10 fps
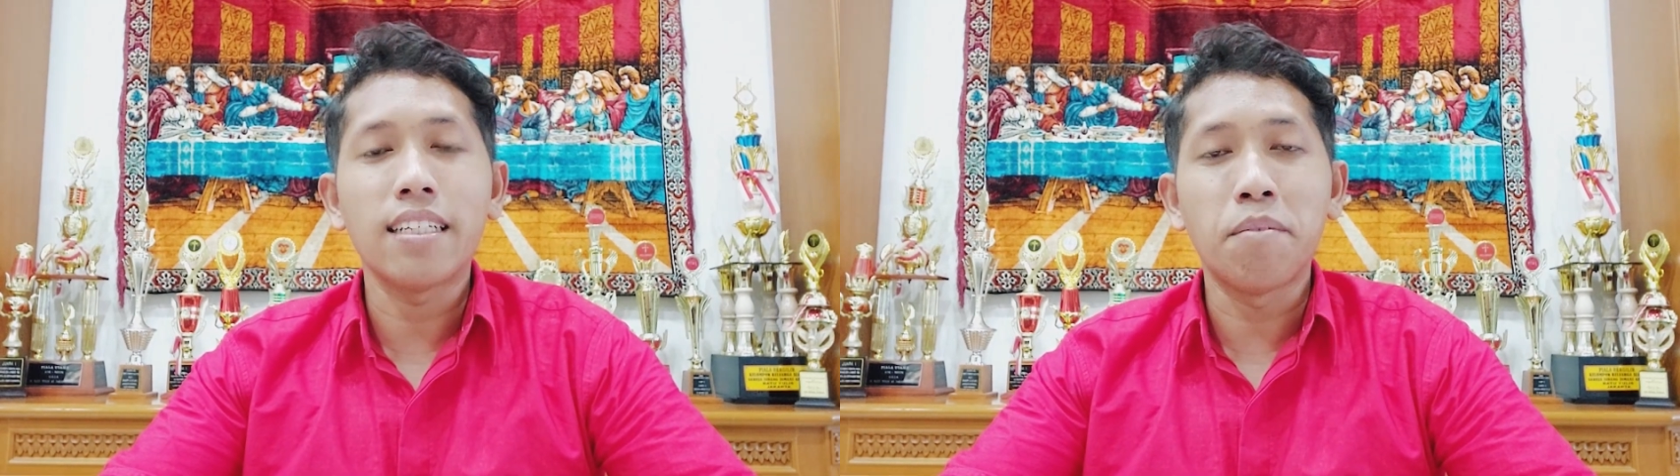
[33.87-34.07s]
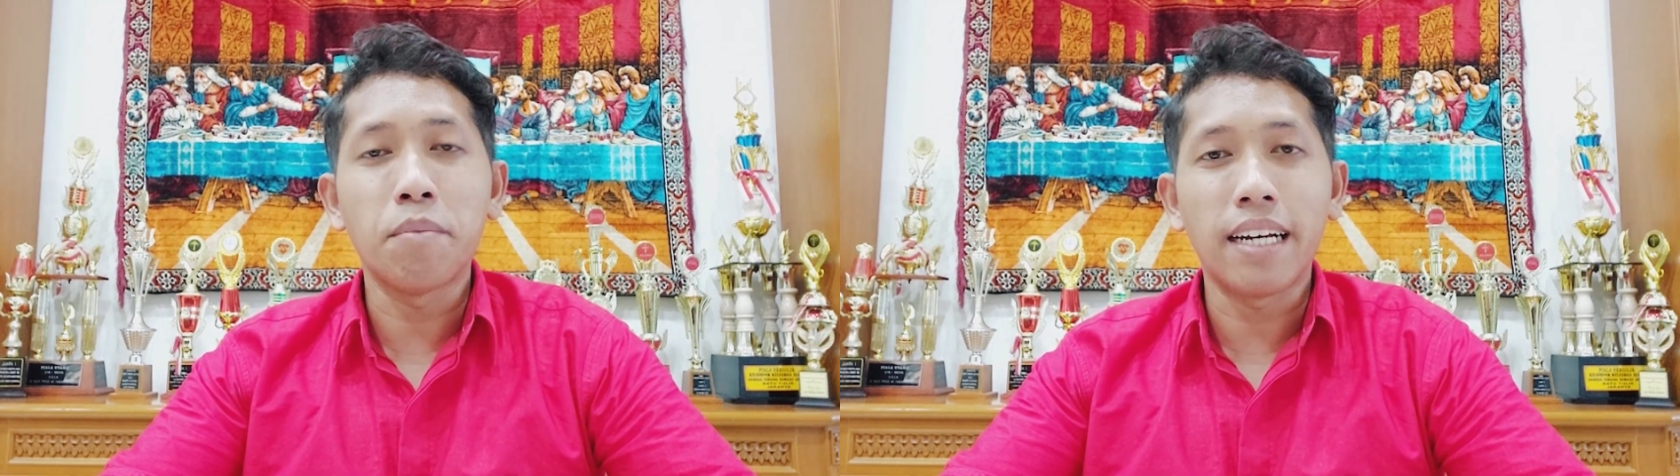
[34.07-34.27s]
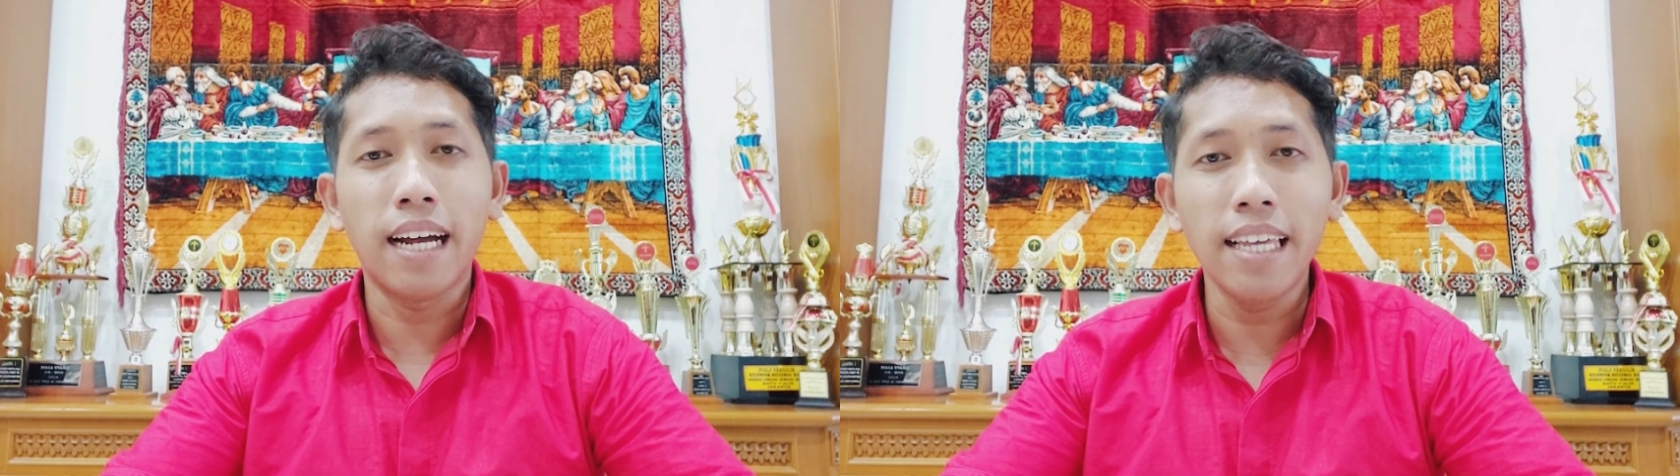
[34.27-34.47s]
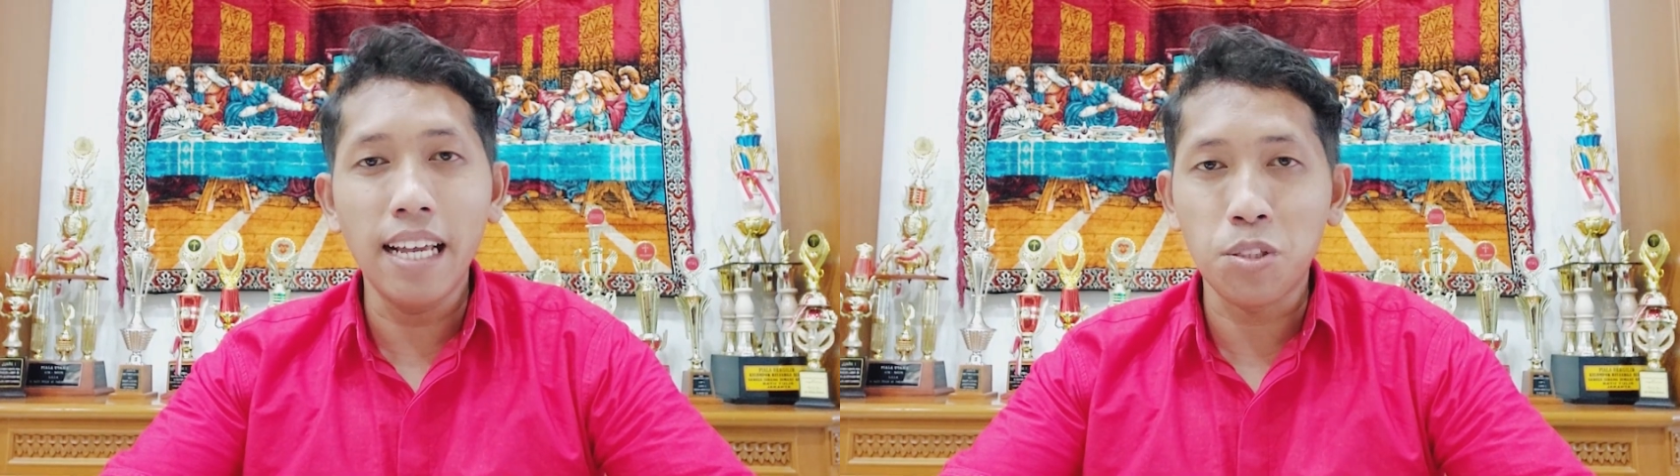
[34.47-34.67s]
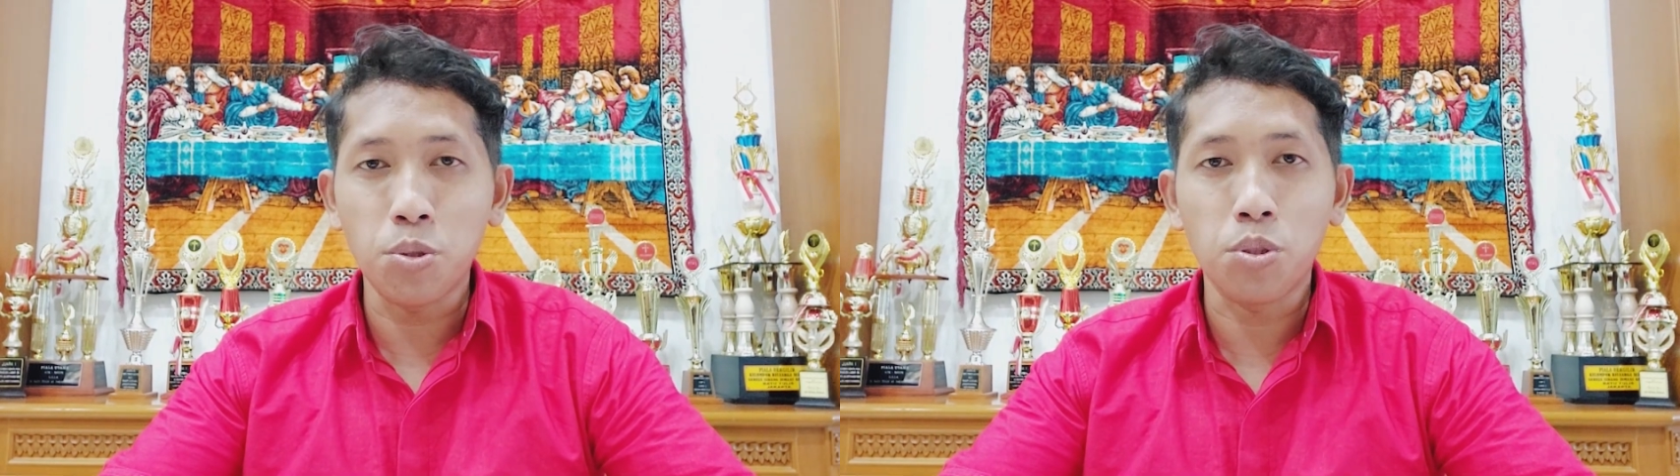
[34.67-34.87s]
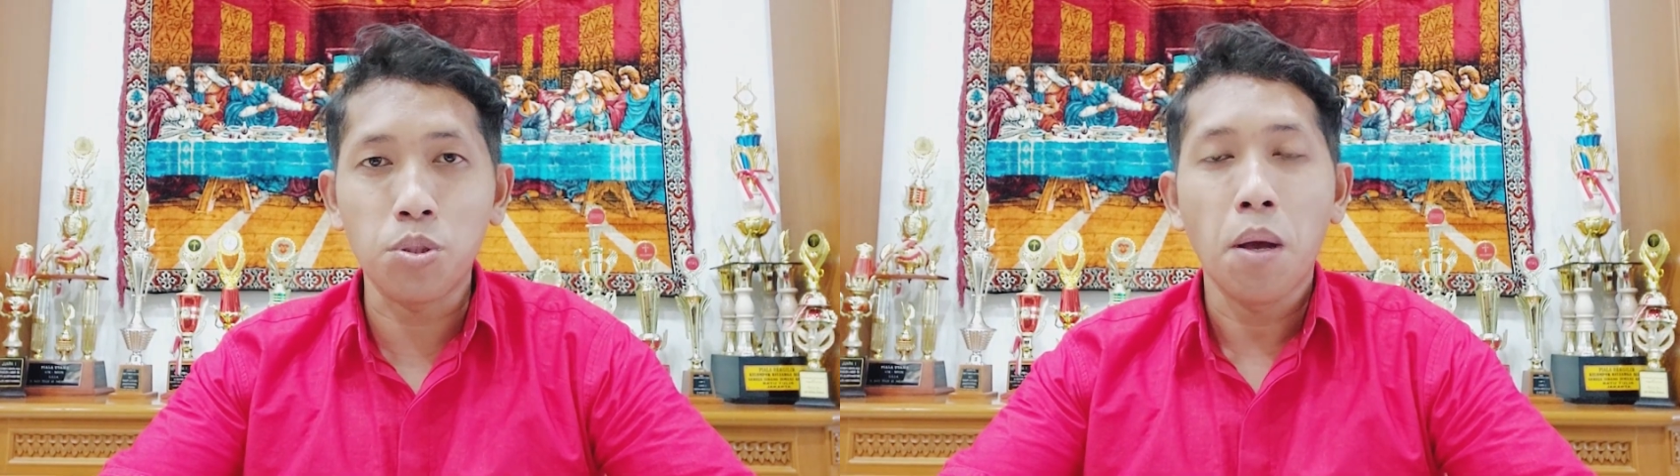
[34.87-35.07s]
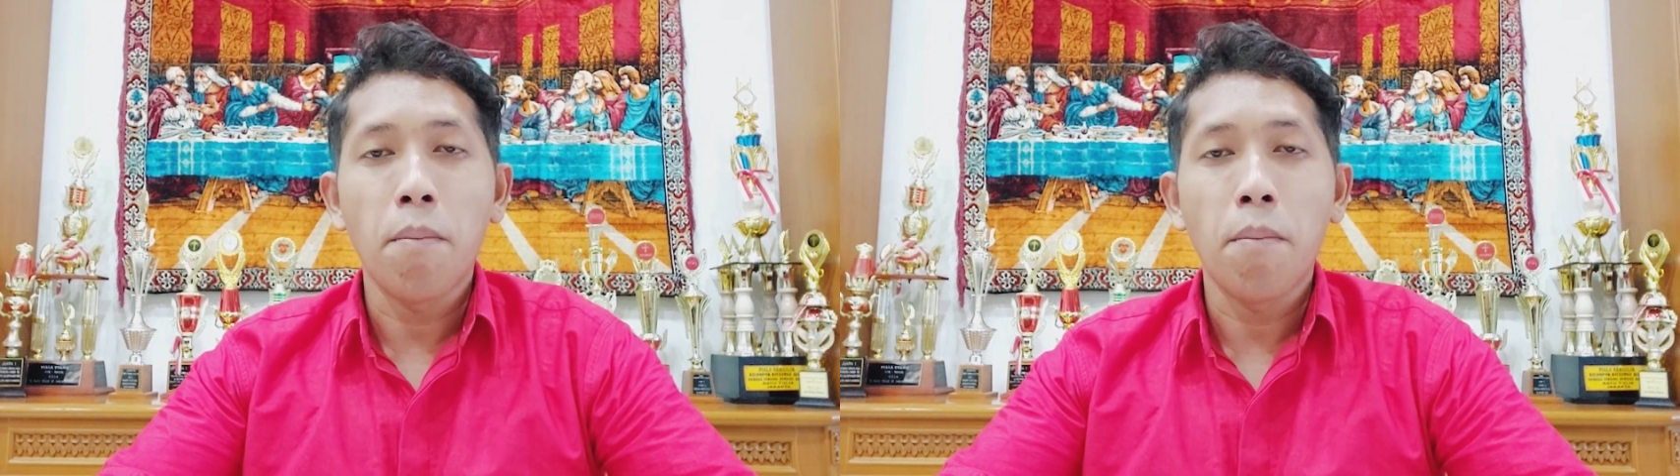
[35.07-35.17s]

dan mengenal Yesus,